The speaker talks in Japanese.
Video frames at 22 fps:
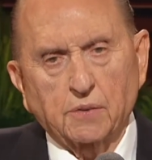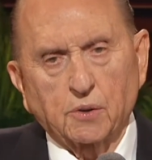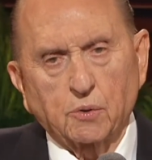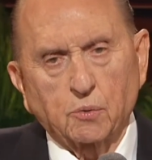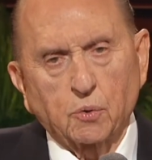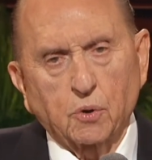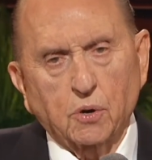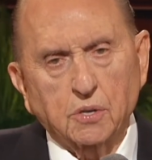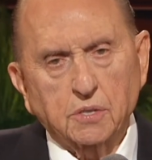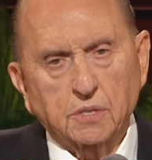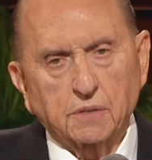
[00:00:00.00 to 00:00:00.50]

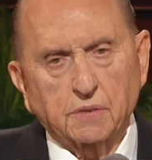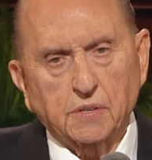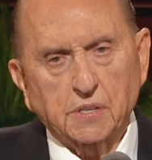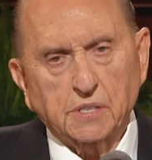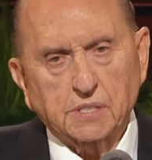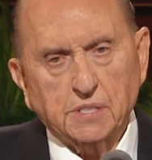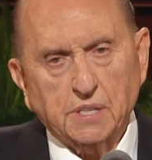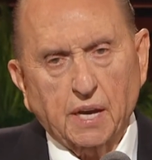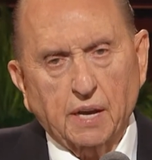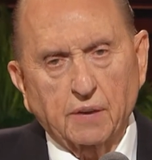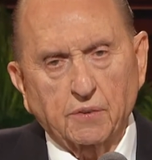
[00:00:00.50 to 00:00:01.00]
救い
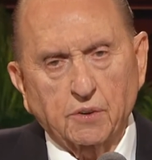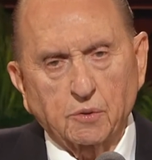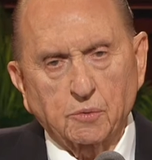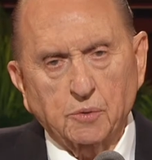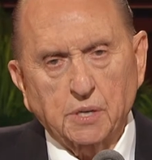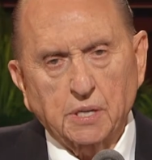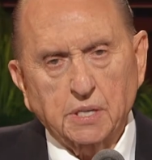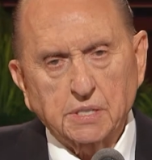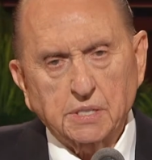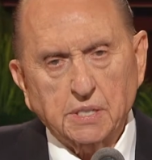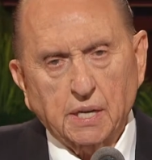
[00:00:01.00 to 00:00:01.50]
主が語っ
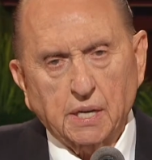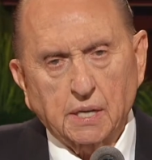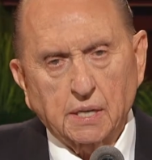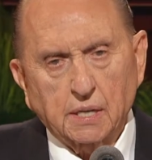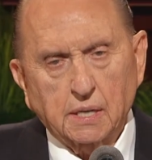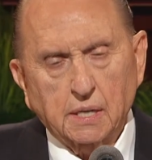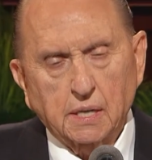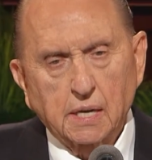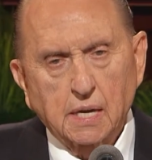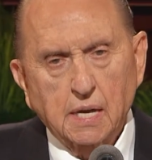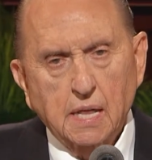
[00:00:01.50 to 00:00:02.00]
た次
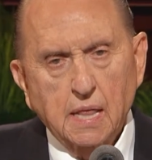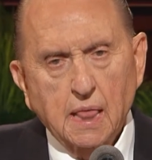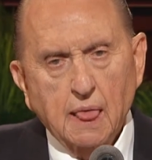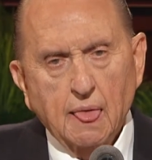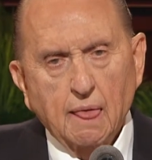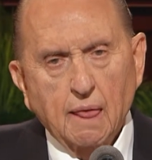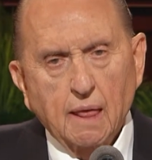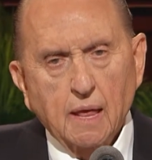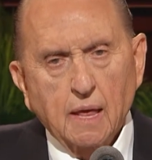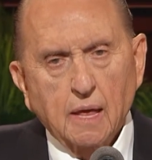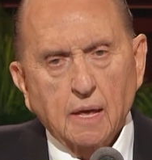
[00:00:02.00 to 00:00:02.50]
の言葉
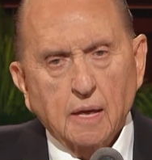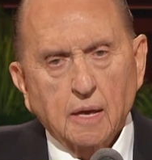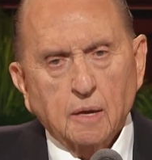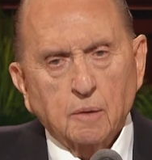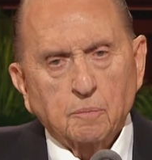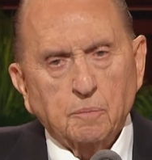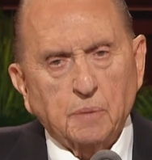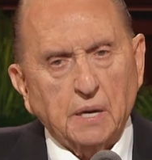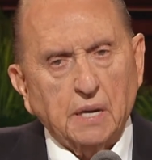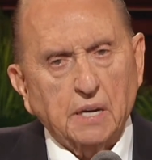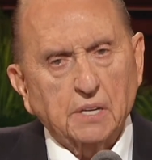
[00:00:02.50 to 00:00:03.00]
の
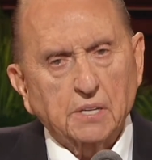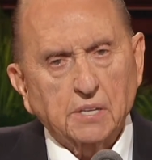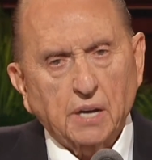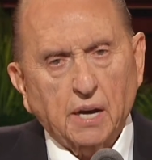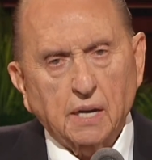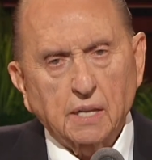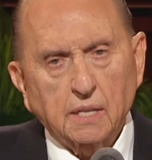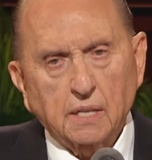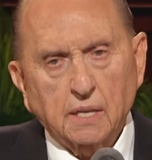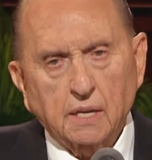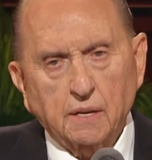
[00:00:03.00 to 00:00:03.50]
真の意味が
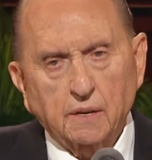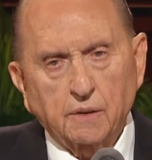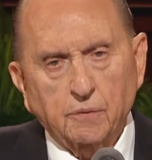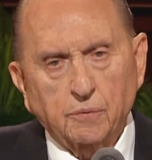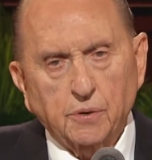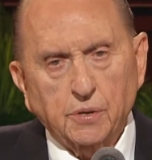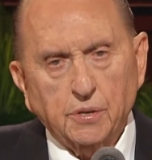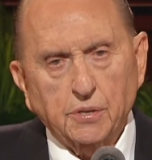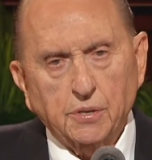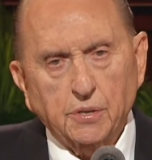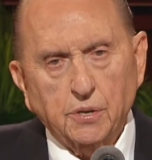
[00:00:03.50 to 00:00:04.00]
理解で
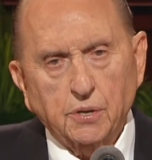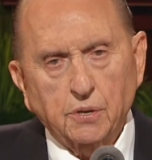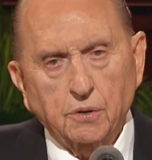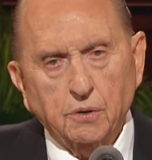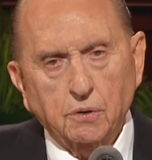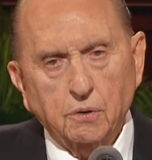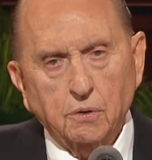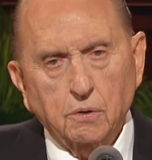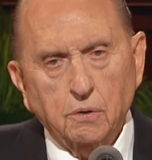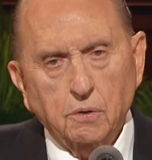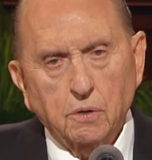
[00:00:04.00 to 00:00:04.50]
きます
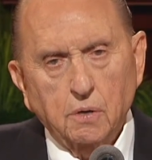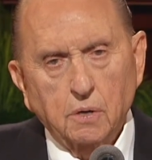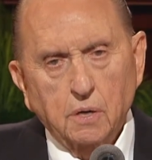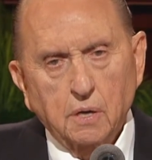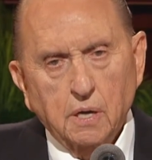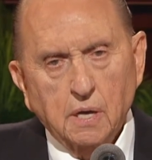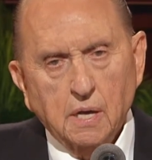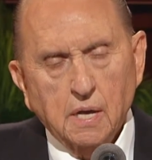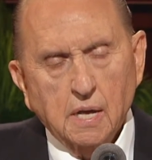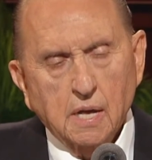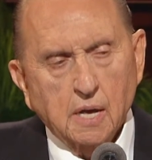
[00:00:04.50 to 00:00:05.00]

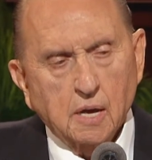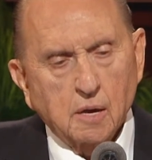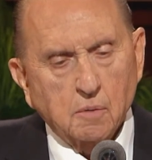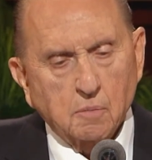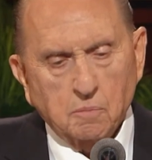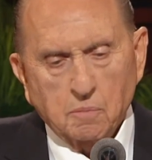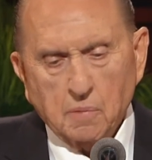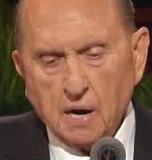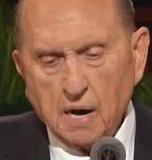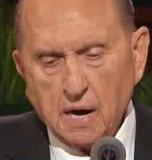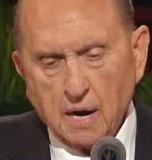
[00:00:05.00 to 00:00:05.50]

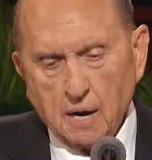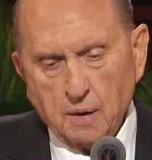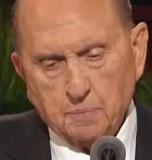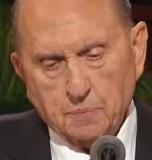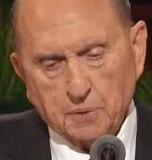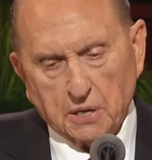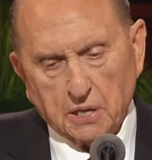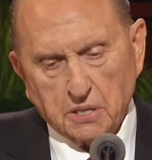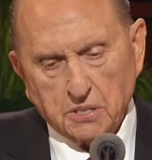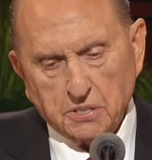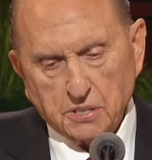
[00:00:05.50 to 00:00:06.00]
私の
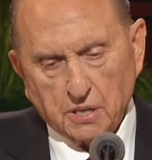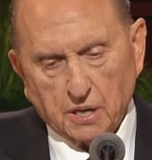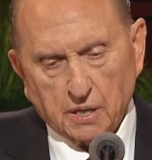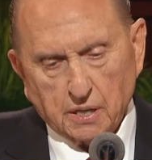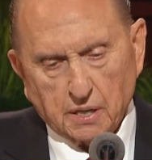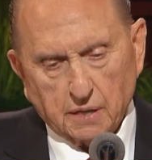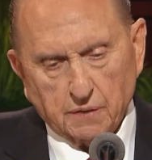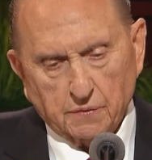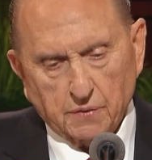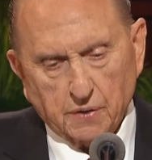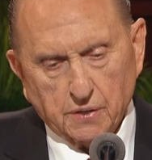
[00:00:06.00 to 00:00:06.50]
平安を
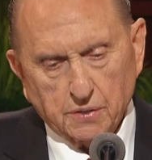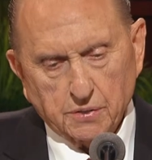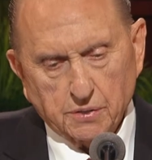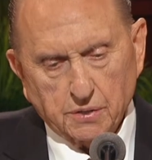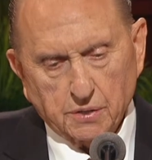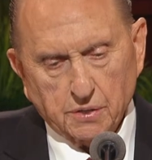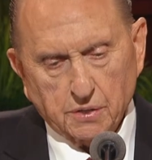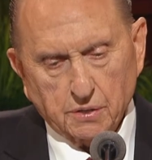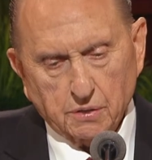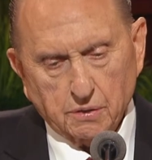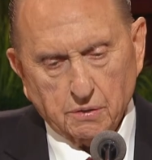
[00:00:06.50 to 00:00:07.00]
あなた方
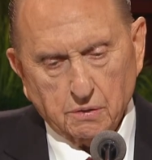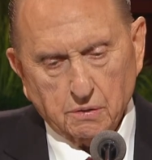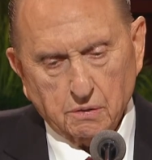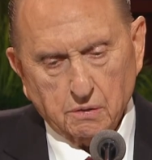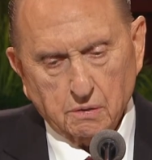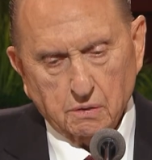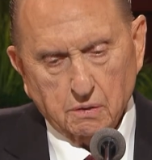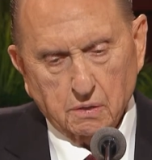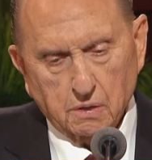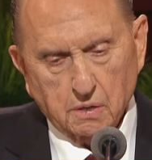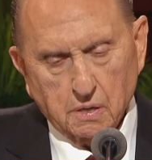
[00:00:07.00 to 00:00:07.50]
に与え
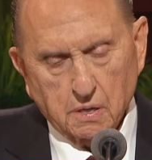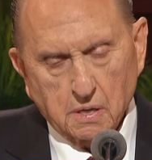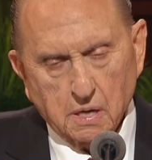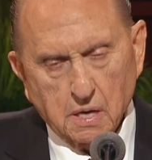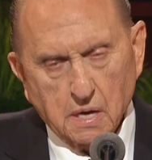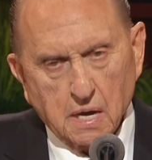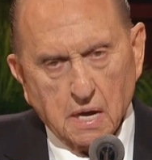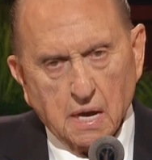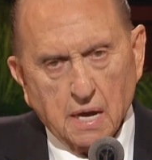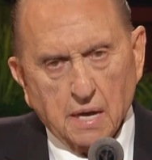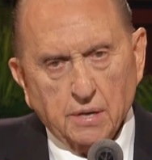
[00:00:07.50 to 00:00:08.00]
る
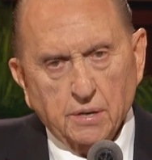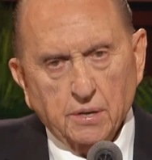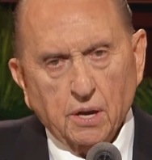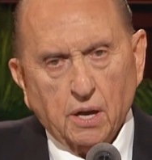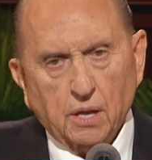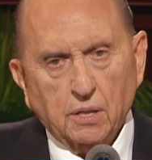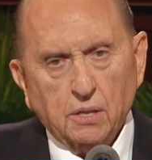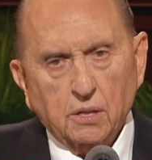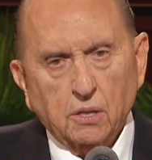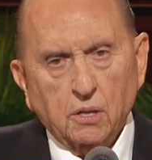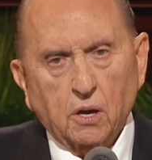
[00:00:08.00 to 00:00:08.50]
あなた
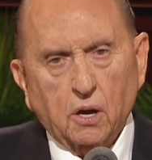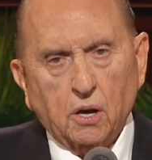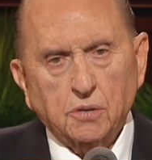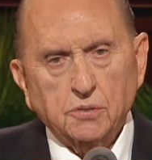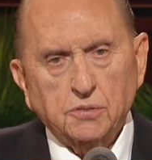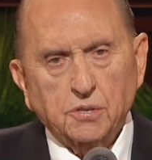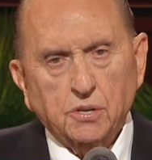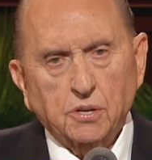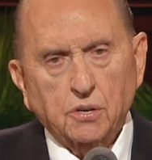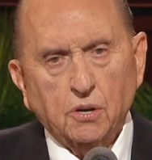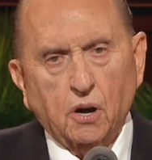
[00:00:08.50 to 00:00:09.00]
方は
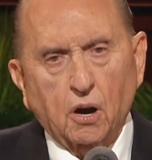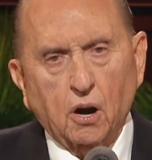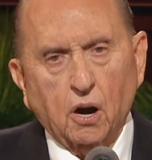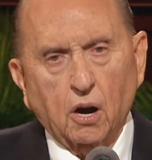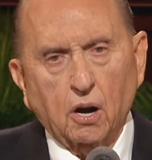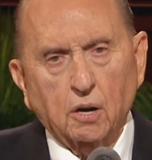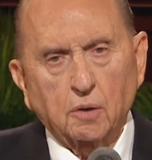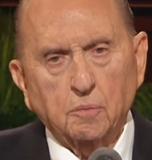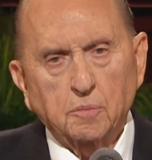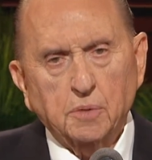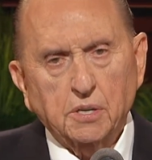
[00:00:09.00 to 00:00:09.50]
心を
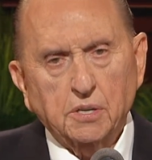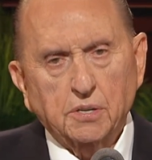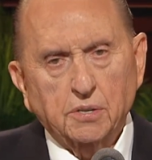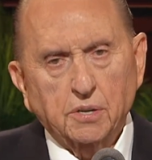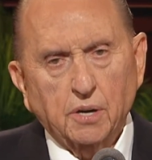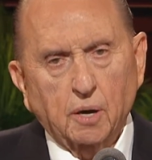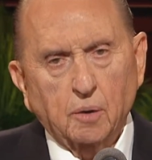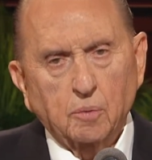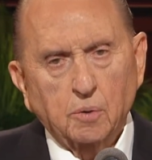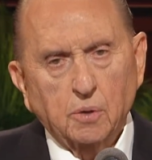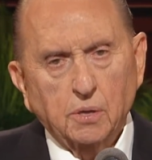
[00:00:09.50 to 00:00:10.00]
騒がせる
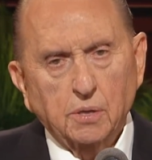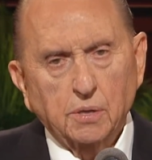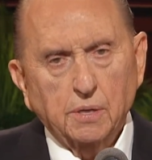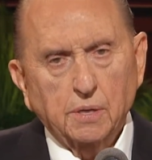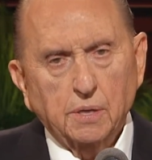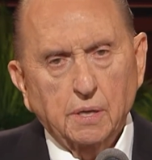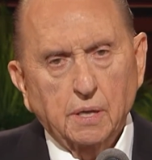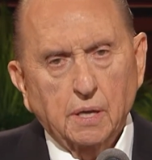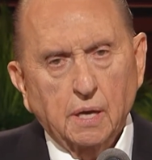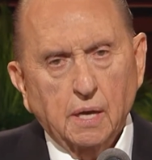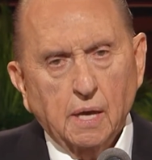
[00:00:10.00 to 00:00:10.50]
な
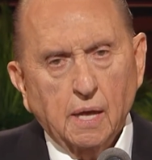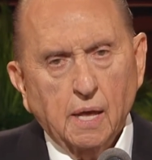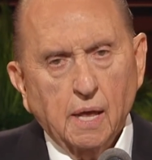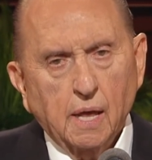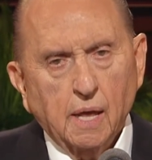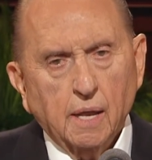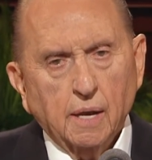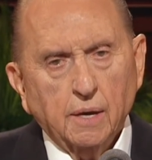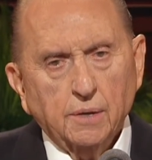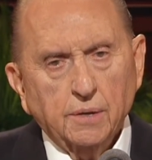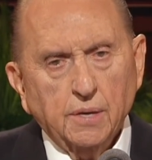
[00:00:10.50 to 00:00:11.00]
またお
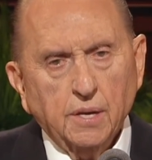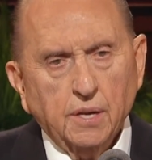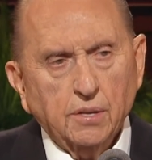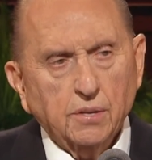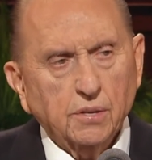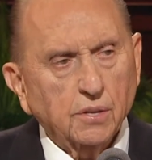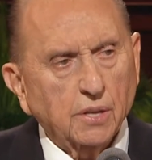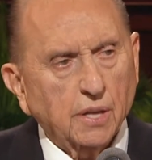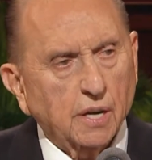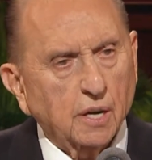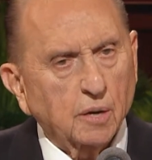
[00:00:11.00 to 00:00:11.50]
じける
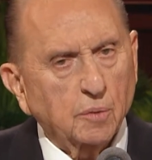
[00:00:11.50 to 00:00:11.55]
な